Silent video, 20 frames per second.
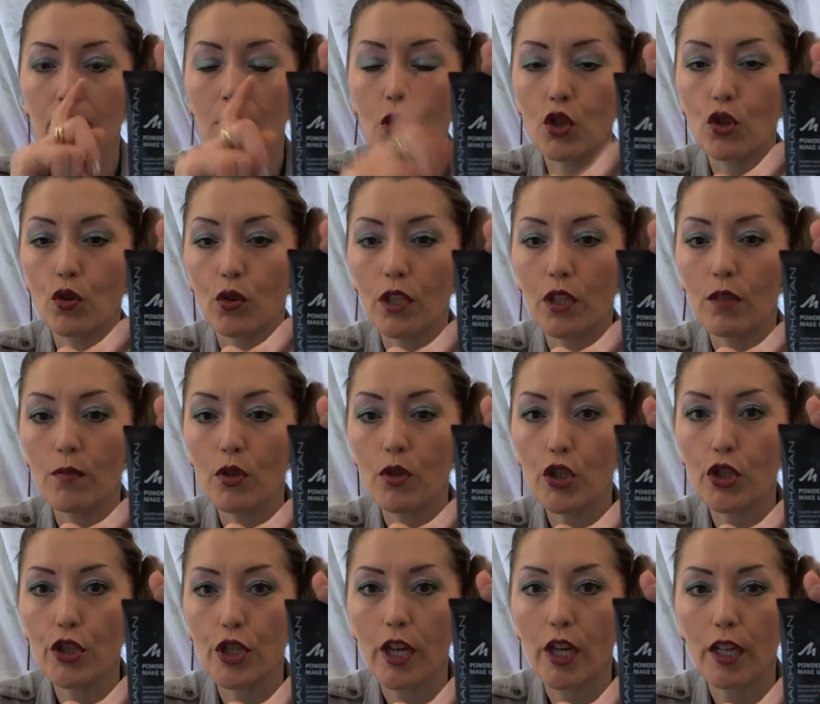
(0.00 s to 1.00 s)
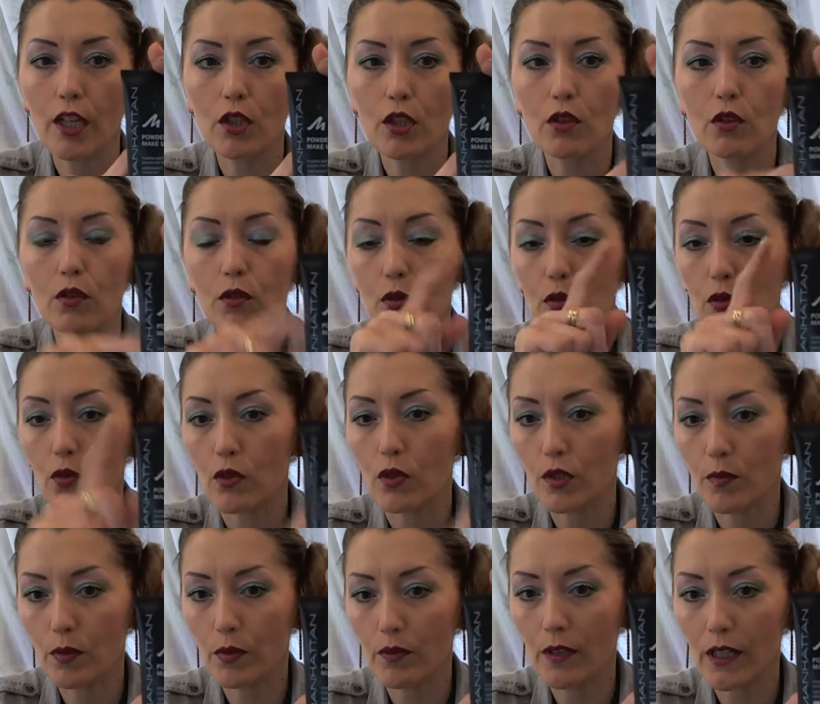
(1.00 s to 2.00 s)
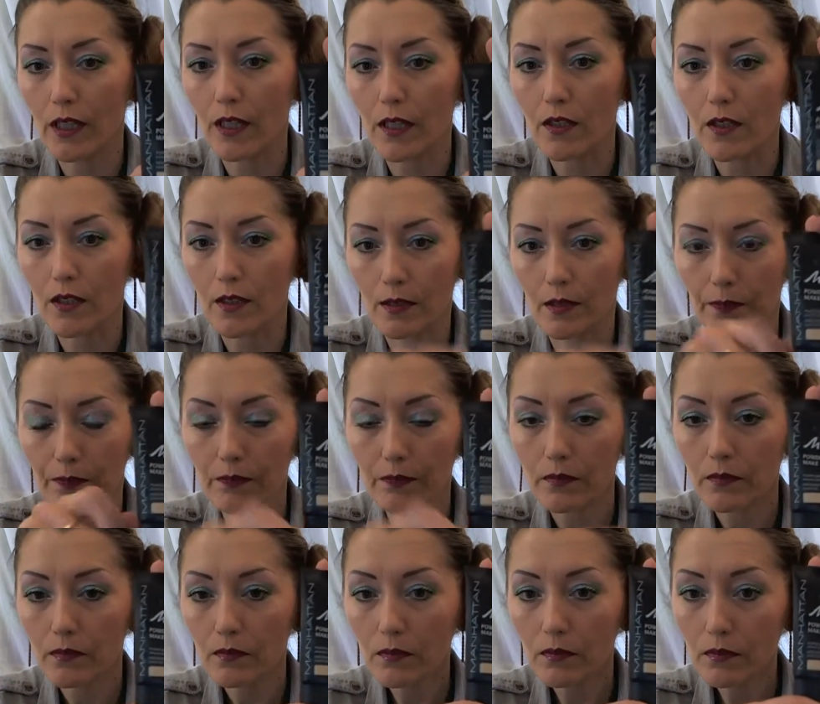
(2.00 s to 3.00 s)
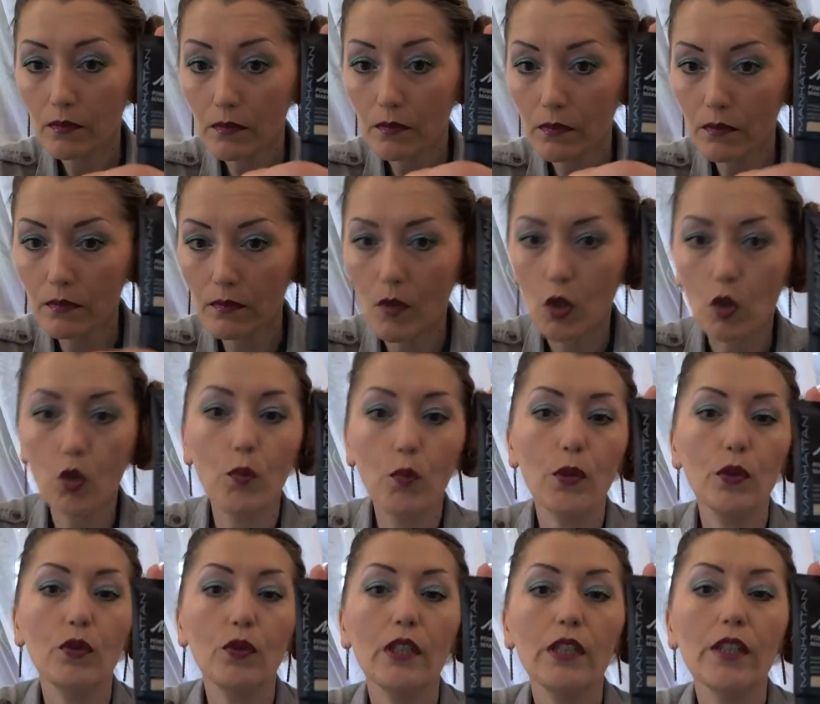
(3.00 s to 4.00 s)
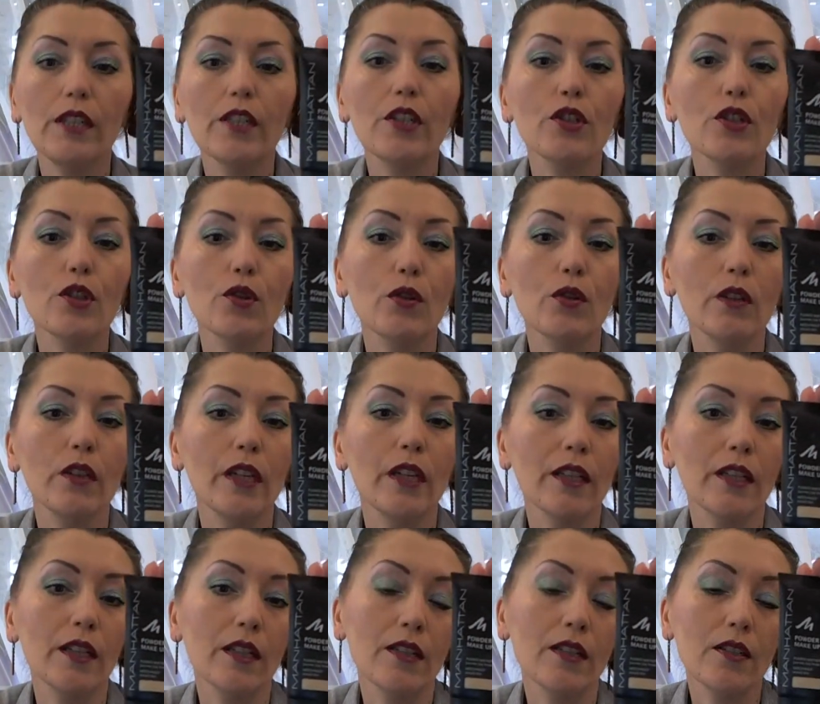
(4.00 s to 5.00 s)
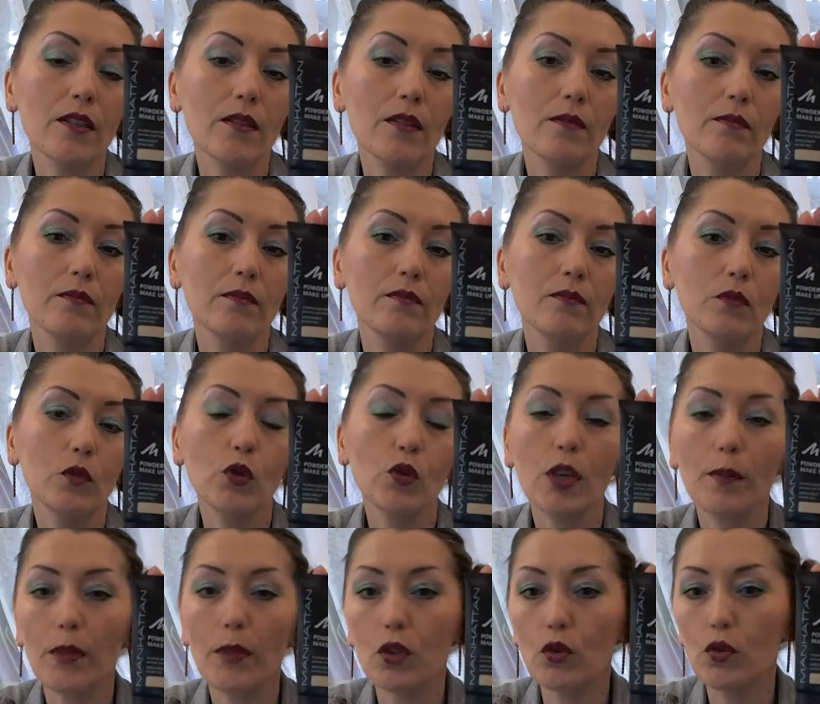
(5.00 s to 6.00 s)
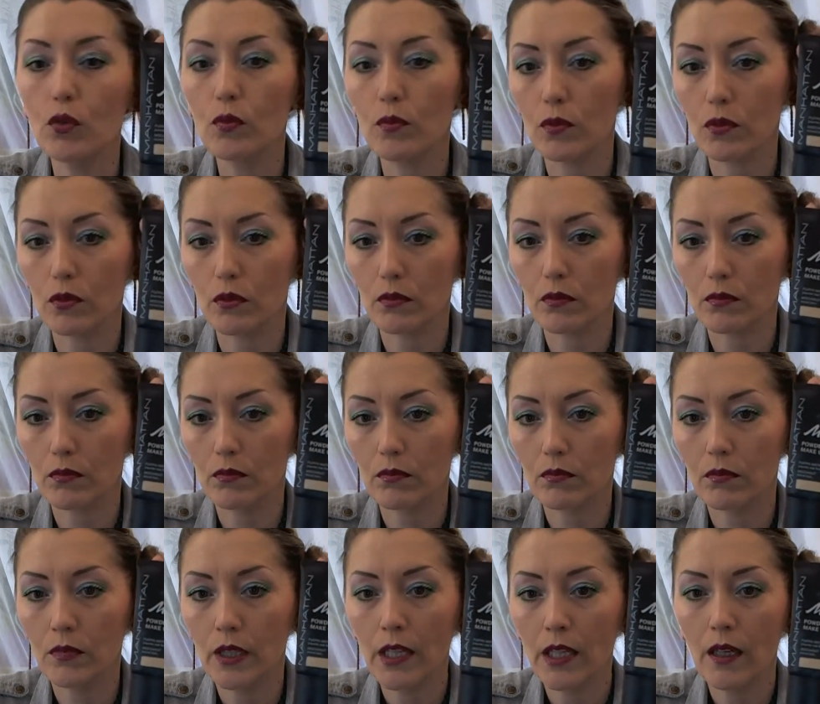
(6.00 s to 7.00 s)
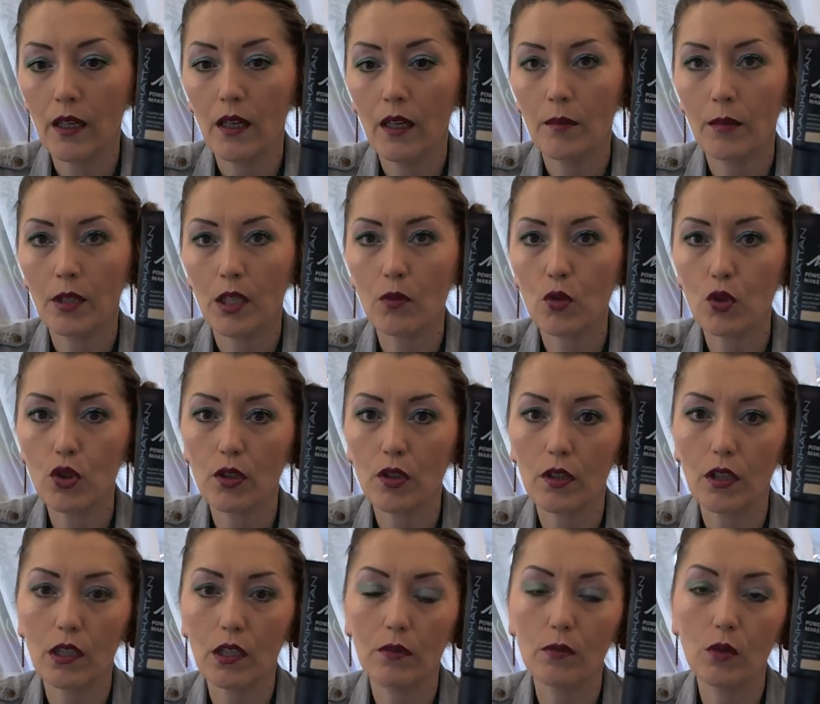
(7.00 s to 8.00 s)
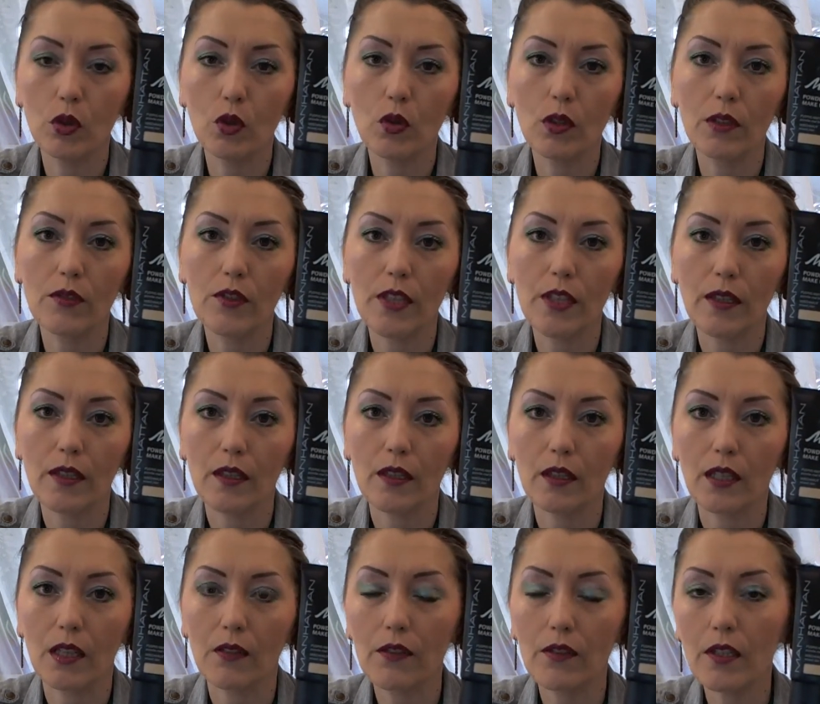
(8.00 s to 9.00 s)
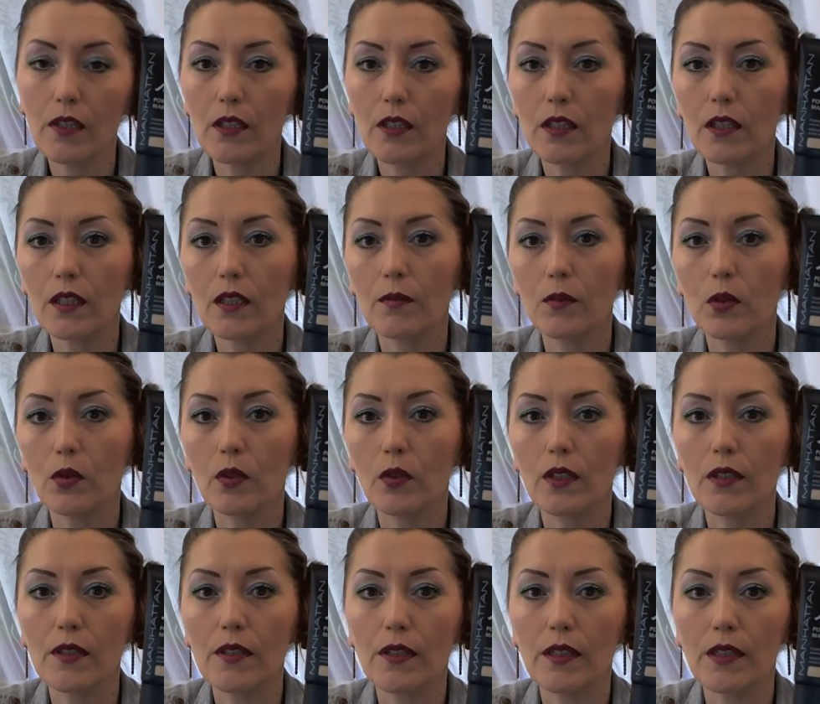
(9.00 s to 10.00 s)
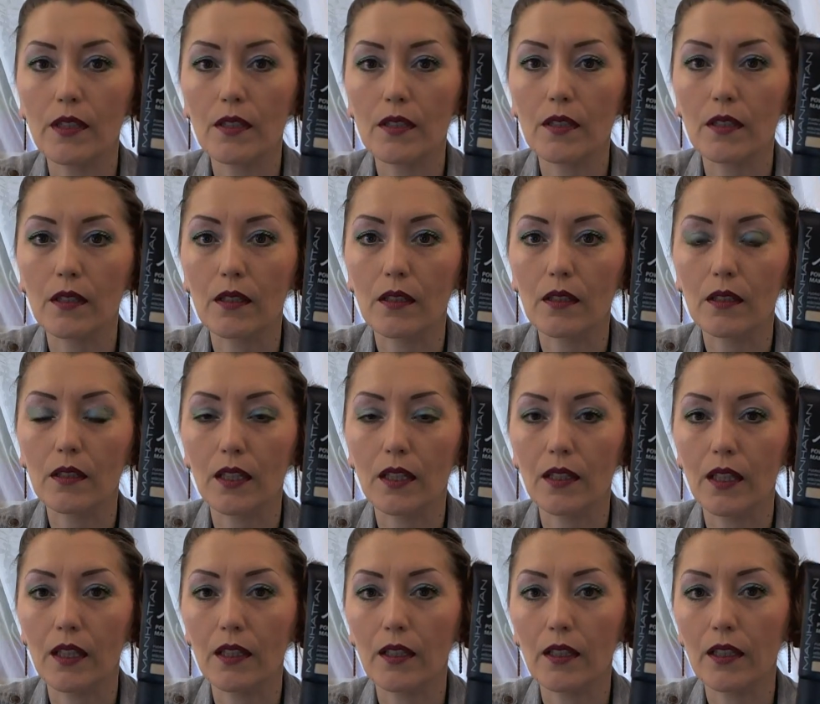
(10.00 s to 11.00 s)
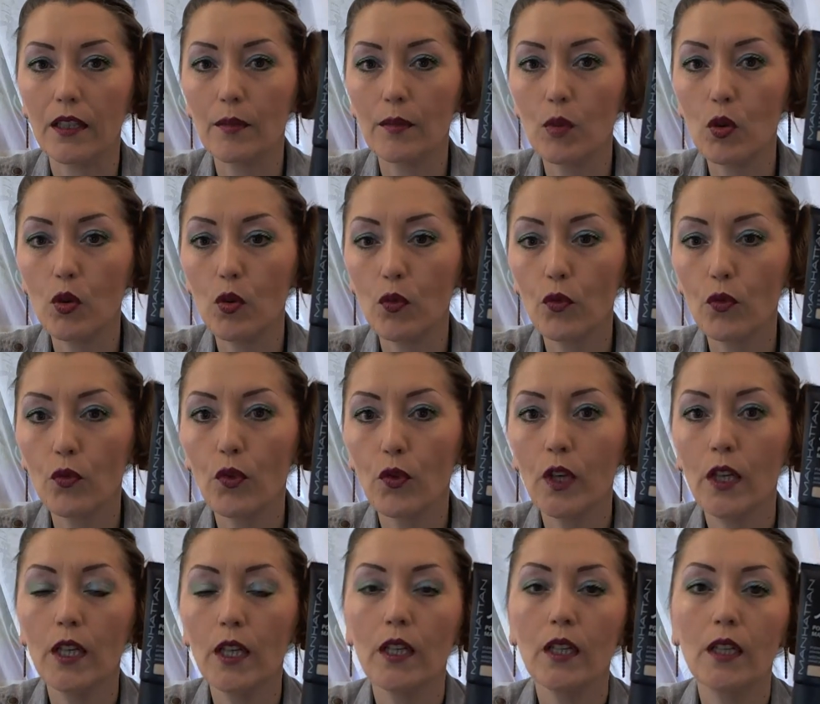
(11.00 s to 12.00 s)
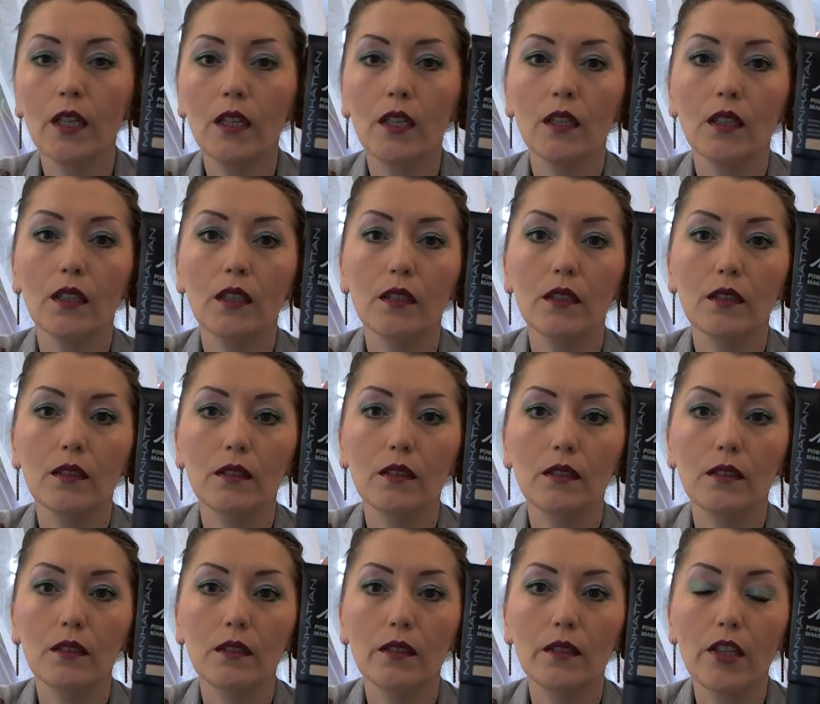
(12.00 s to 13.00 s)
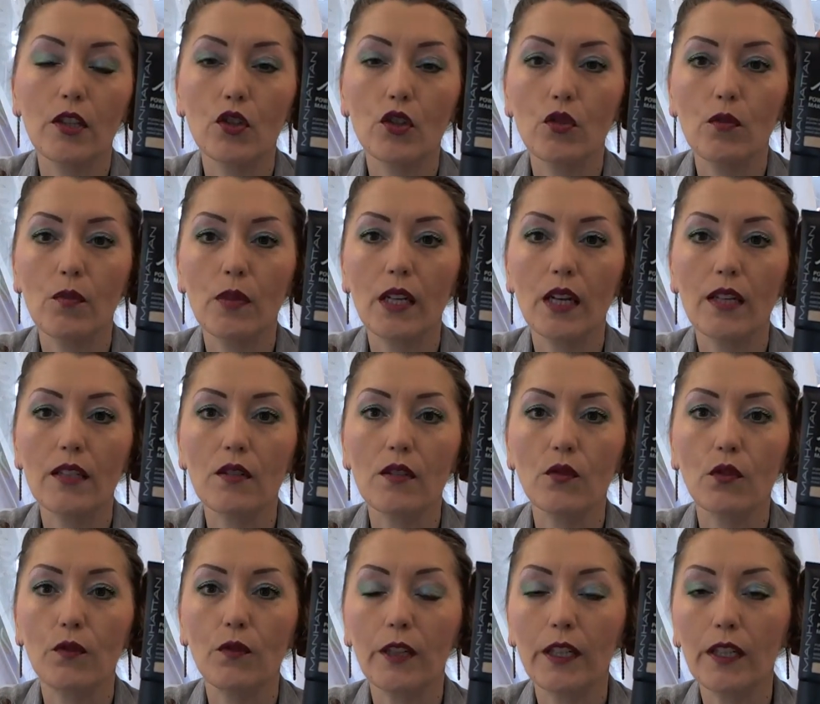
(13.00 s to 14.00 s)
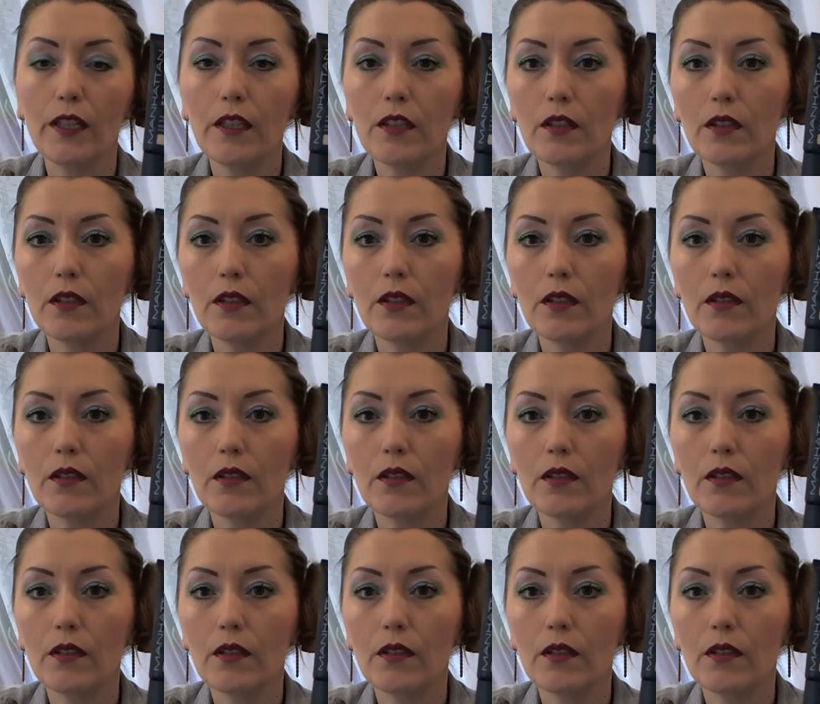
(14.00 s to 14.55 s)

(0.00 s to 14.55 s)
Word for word: что они обещают, то и сбывается. Куплю ли еще раз? Ну, я подумаю. Потому что много всяких новинок, много интересных тональных кремов. Э, есть у меня один фаворит,